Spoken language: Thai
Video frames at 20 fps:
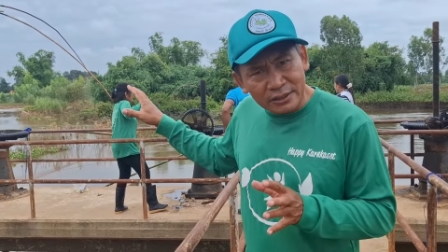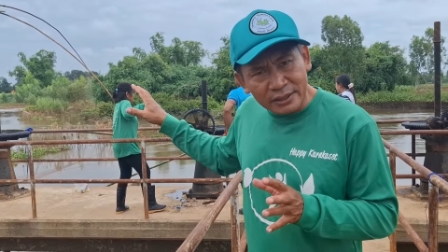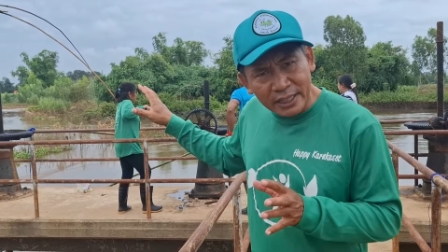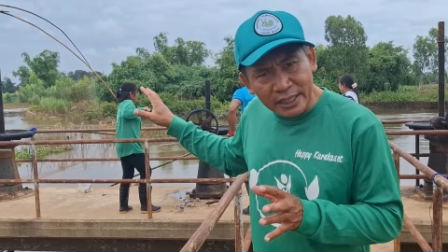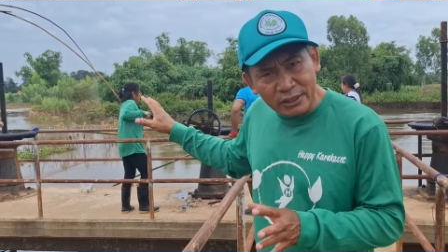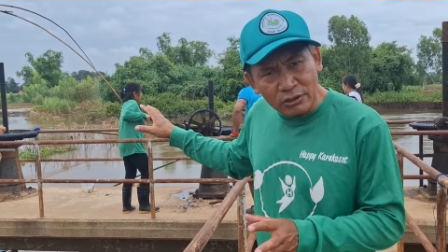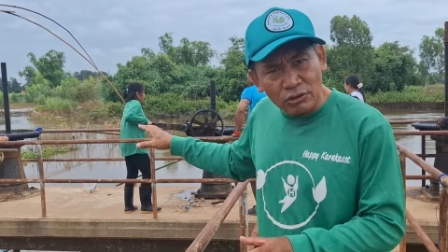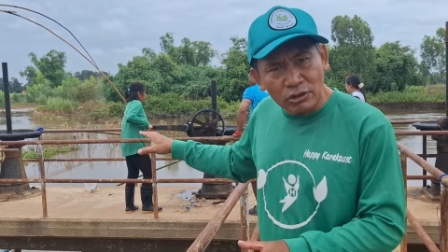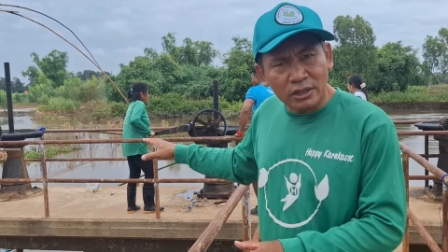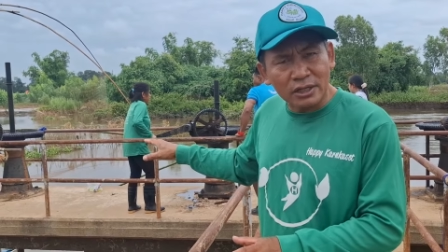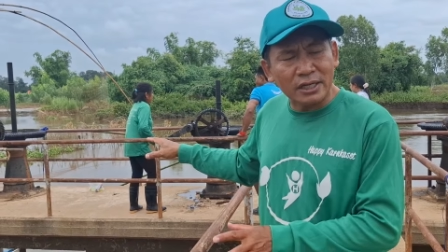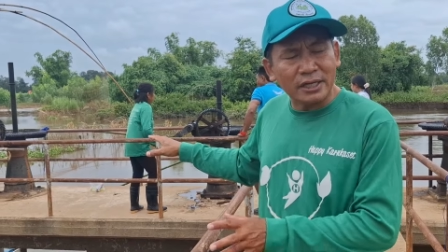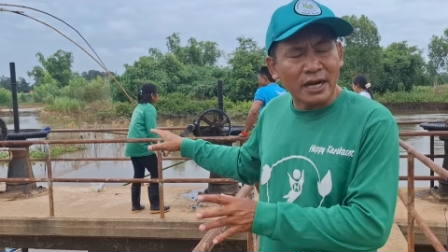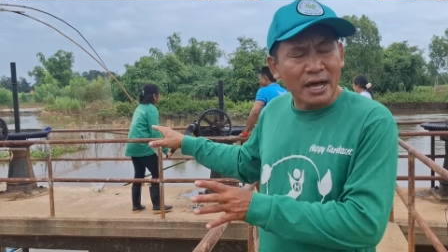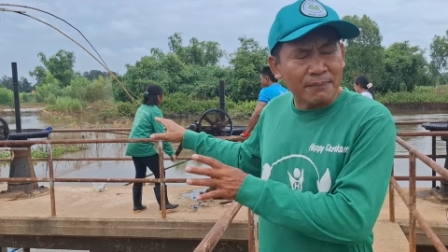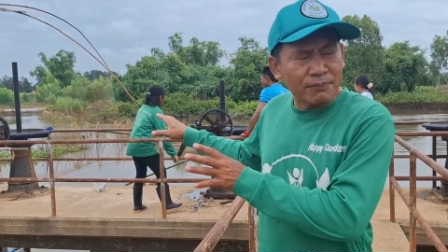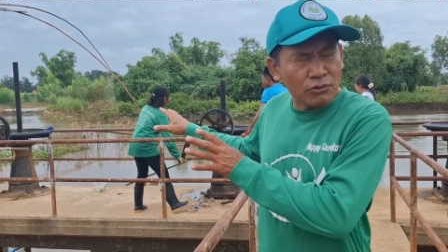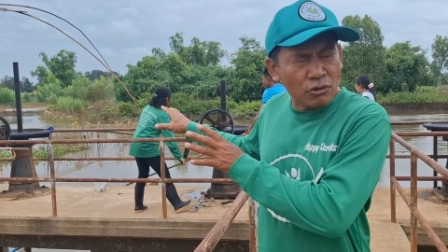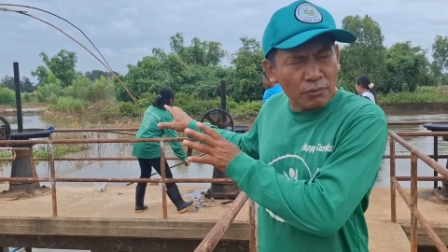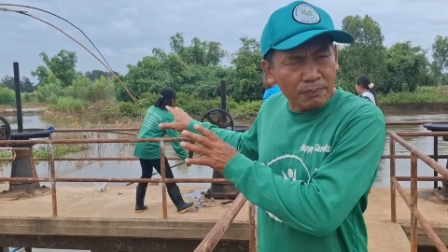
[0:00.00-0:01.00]
ได้ลดระ
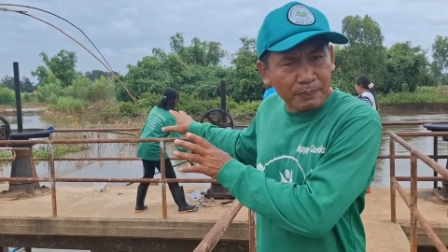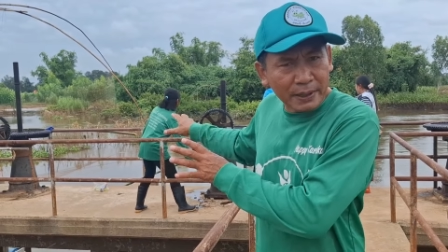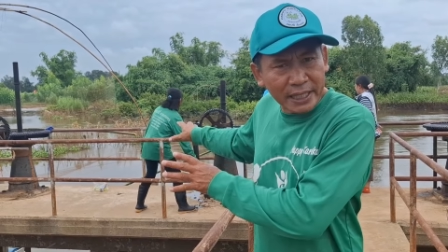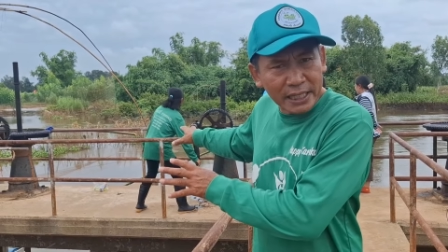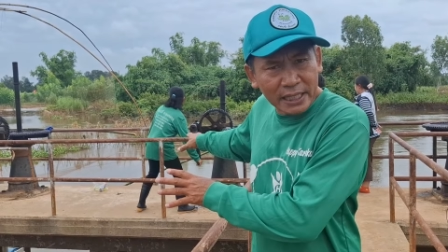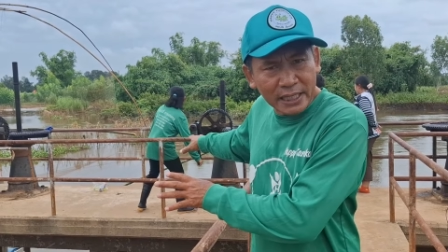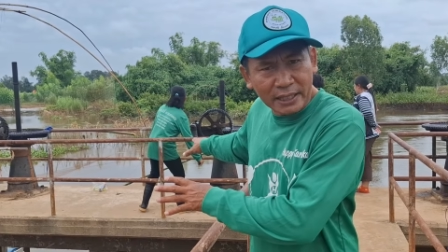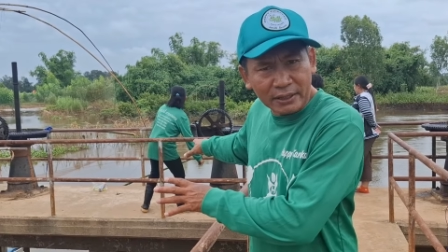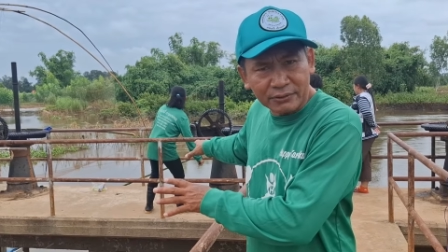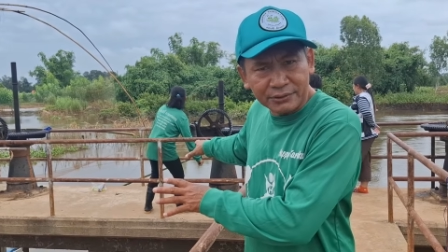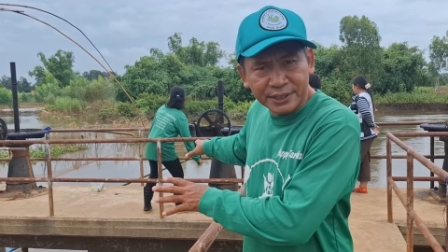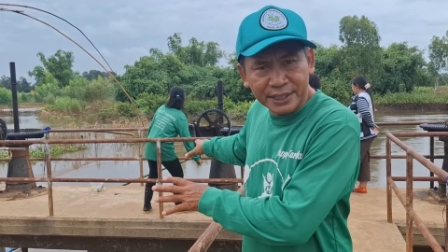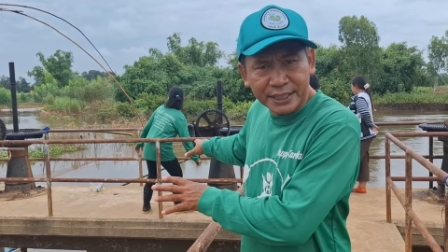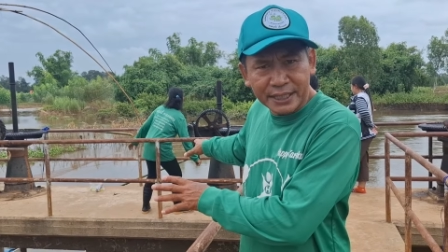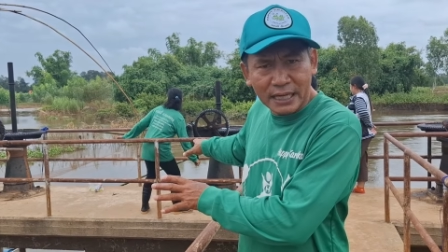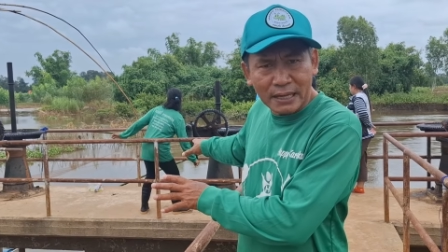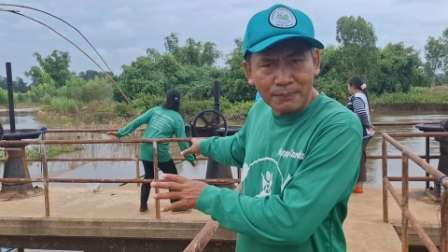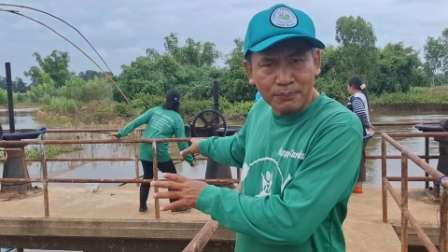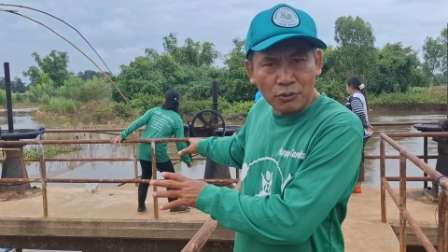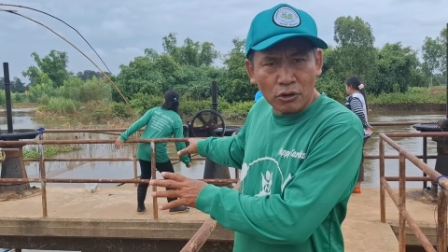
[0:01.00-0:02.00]
ดับลงไปแล้วนะ
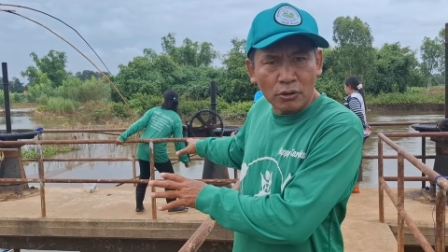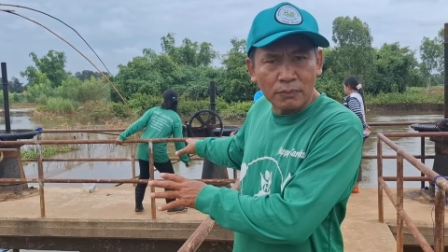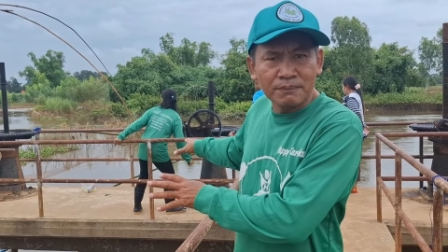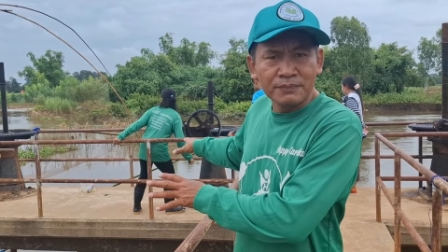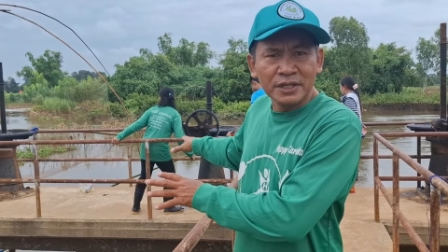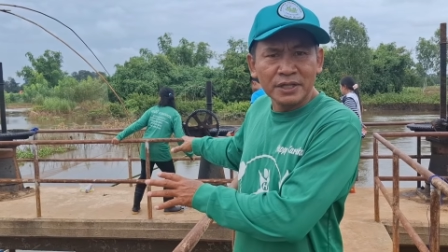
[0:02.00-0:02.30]
ครับ ผม